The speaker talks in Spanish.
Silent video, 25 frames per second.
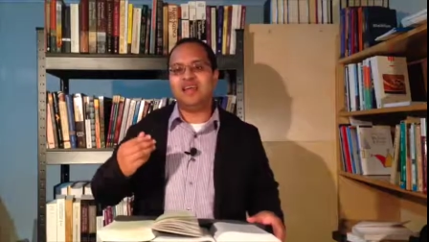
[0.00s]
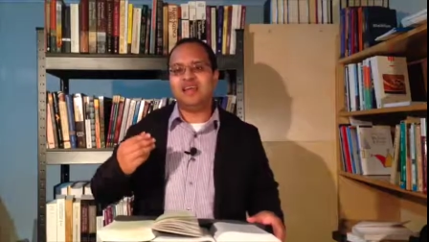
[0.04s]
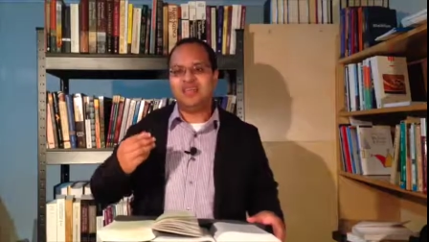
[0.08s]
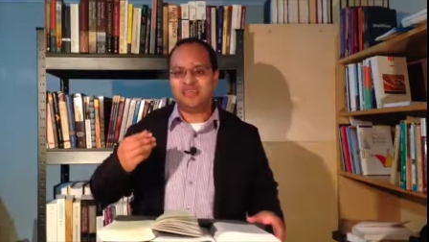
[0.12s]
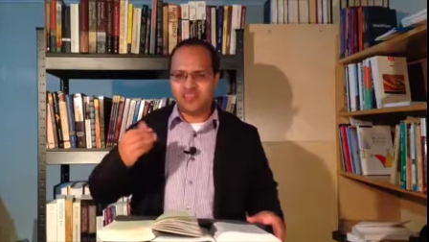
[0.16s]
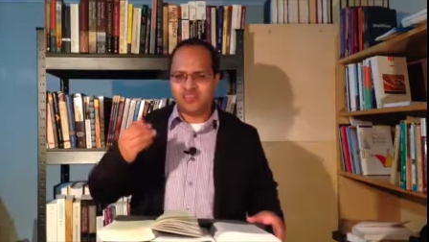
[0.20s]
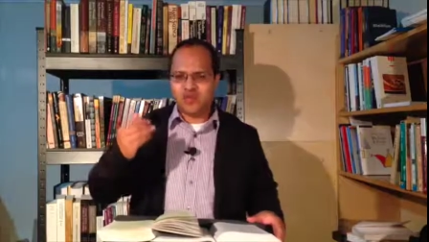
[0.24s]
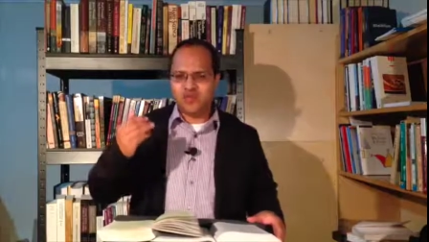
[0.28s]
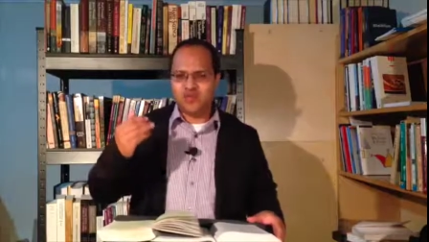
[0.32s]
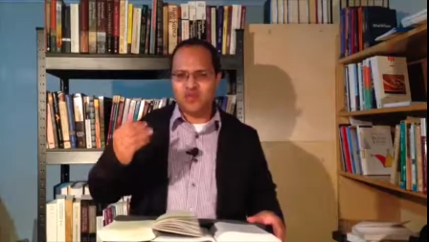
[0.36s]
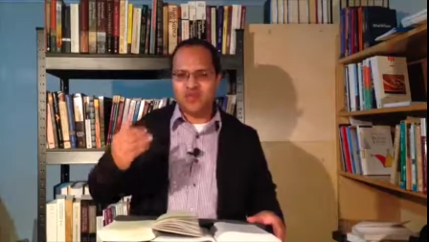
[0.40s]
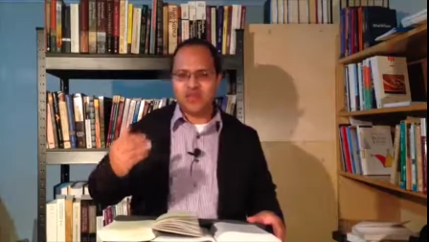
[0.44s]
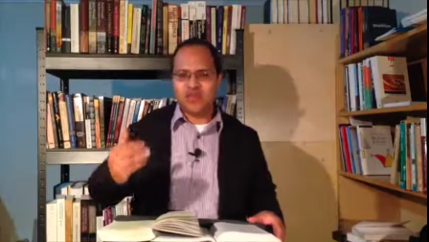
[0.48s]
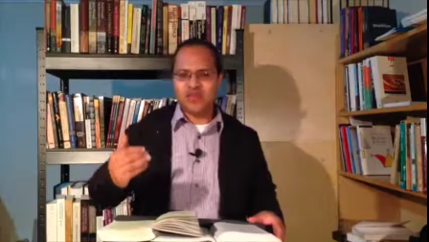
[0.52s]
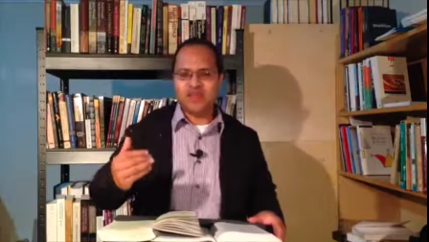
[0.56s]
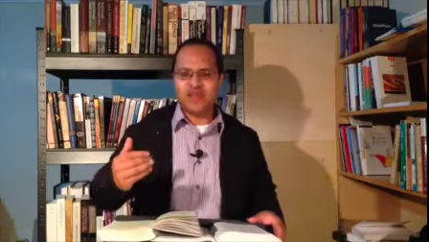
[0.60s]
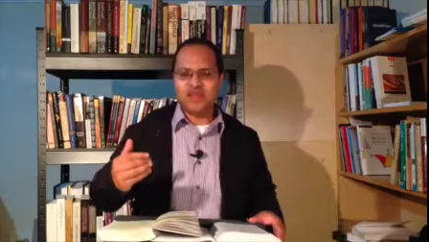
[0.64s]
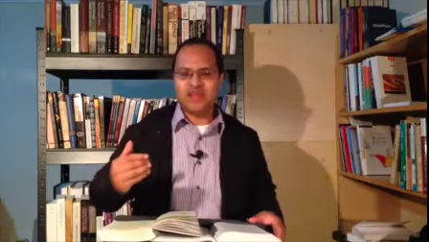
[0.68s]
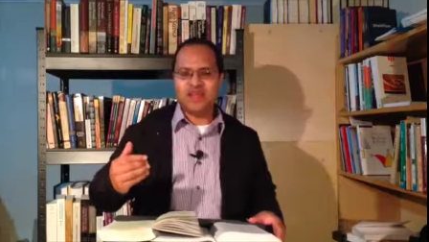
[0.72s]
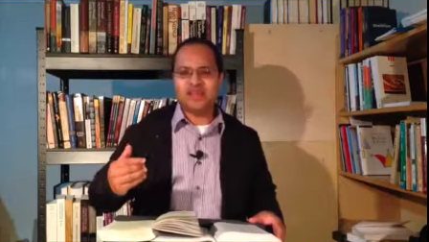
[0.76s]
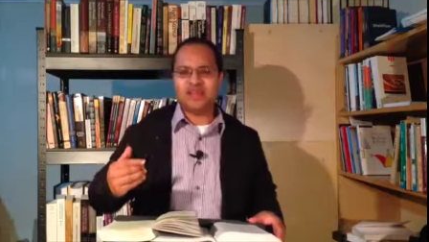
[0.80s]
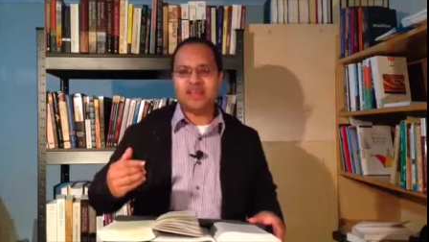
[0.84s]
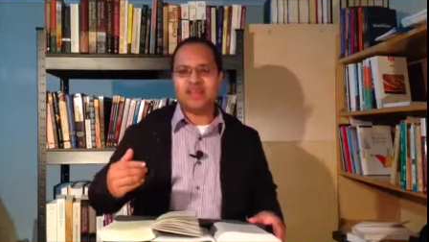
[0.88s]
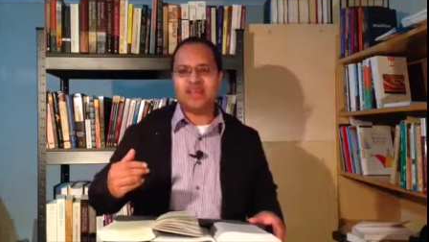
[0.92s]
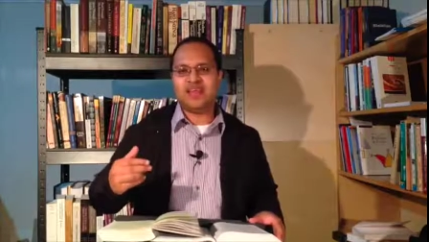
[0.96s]

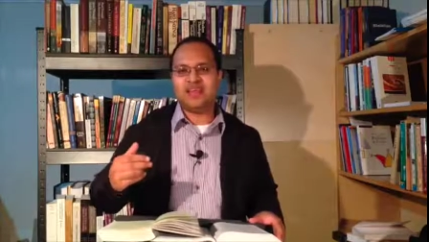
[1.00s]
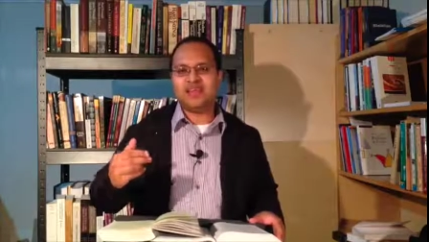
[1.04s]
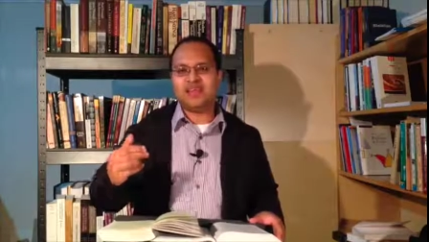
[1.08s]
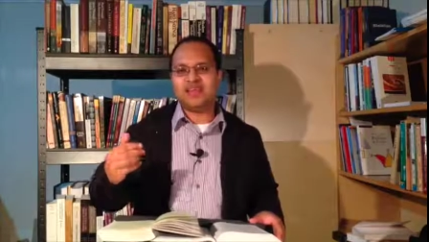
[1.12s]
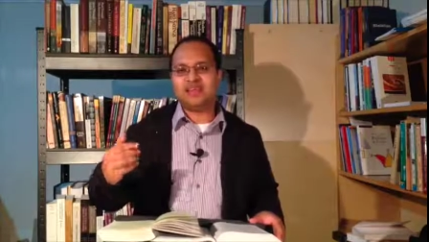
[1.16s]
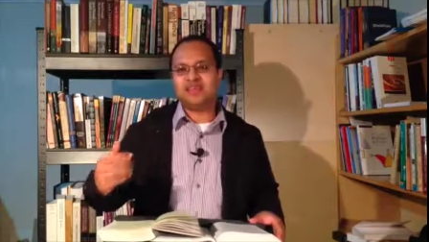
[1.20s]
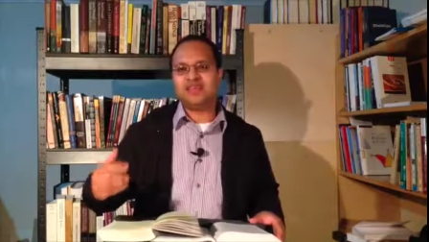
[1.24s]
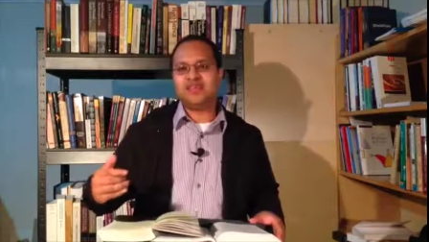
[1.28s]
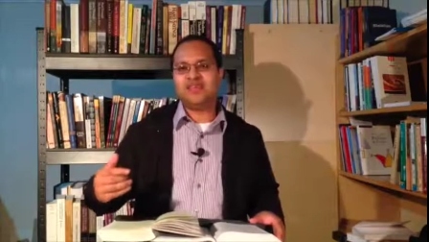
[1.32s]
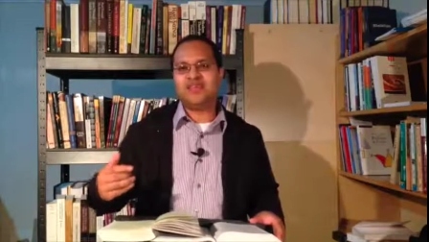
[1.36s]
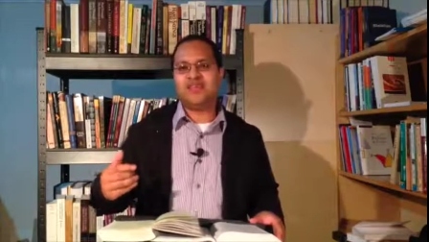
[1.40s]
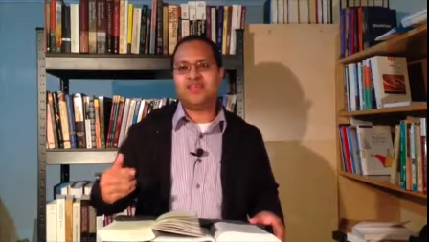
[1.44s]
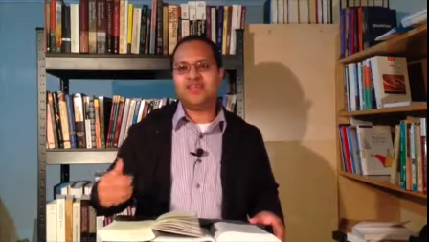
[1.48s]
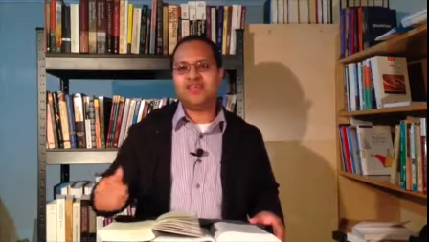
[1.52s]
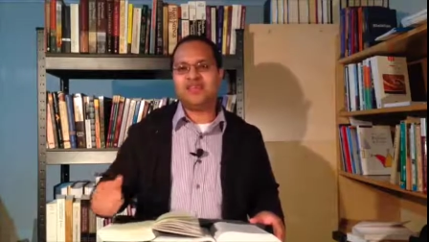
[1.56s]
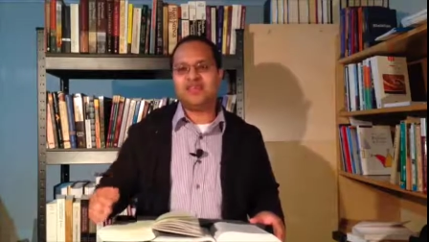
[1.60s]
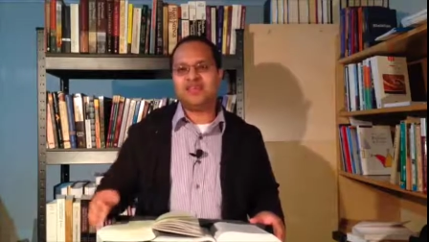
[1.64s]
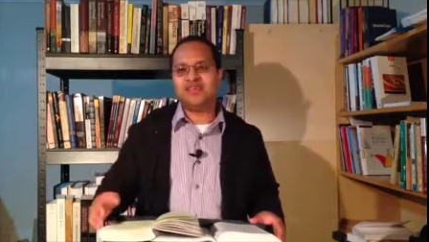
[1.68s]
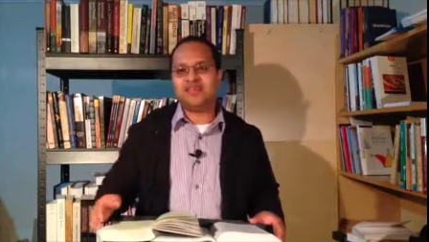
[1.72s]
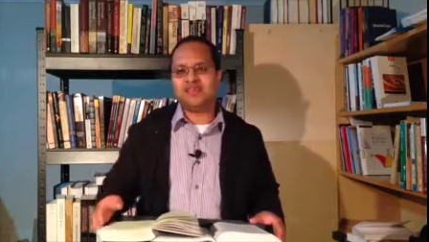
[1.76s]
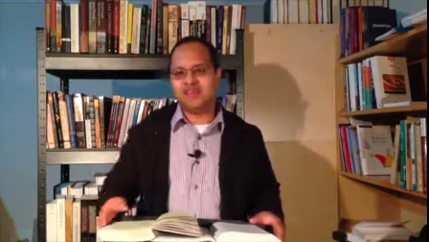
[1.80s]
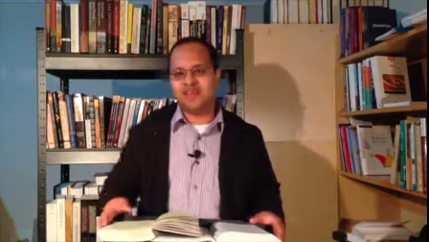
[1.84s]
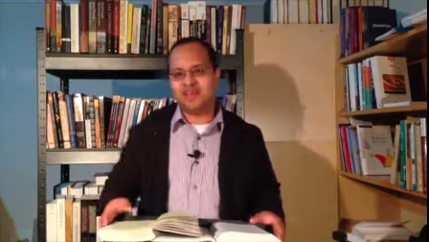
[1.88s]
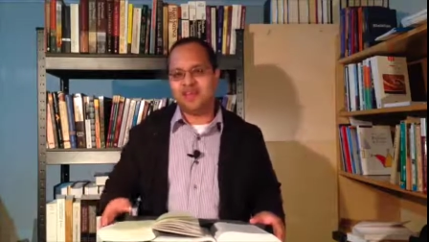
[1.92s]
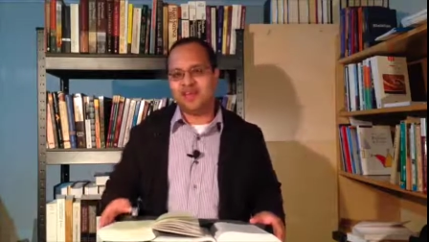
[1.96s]
seguridad de que esta señora
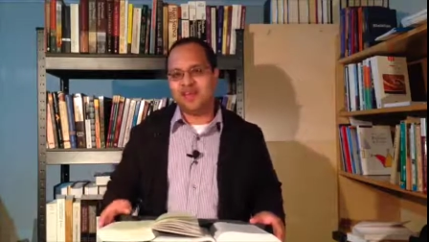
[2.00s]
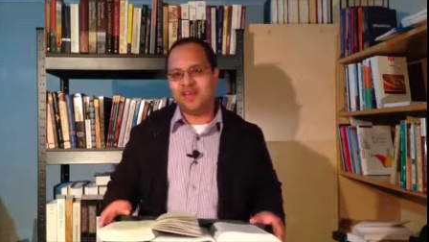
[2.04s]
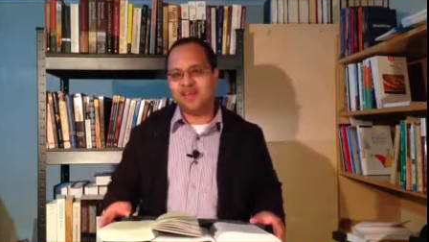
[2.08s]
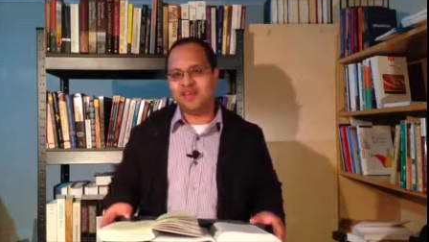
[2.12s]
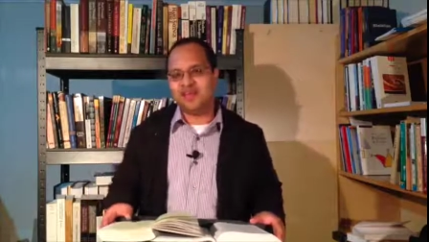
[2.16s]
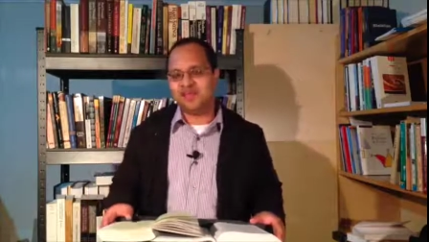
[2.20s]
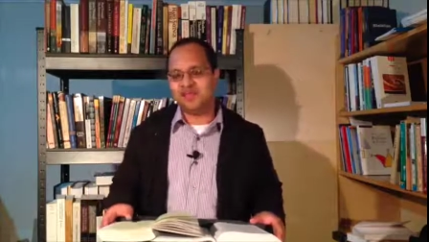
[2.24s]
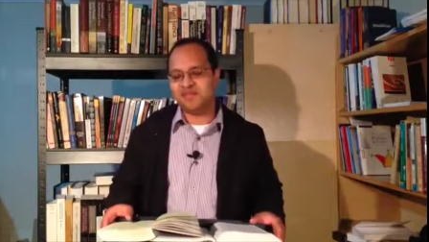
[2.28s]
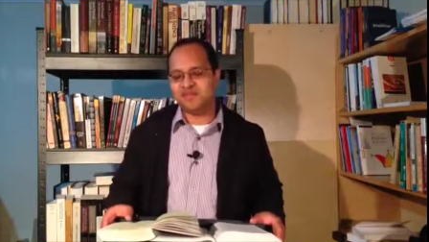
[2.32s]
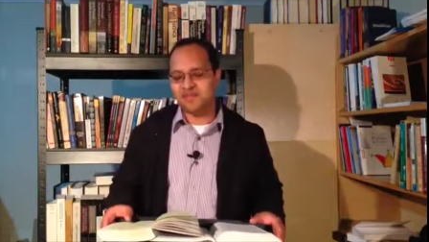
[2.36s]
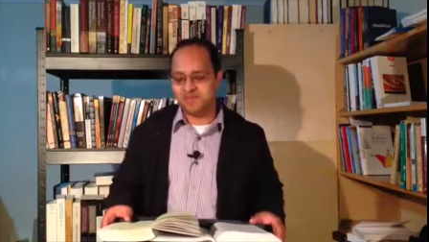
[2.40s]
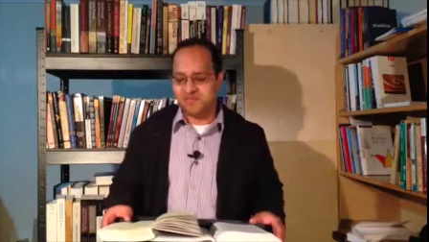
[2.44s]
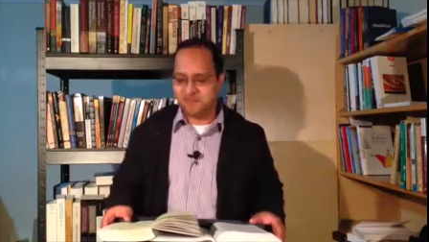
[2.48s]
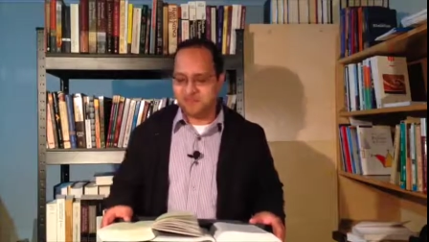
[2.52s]
se lo creía.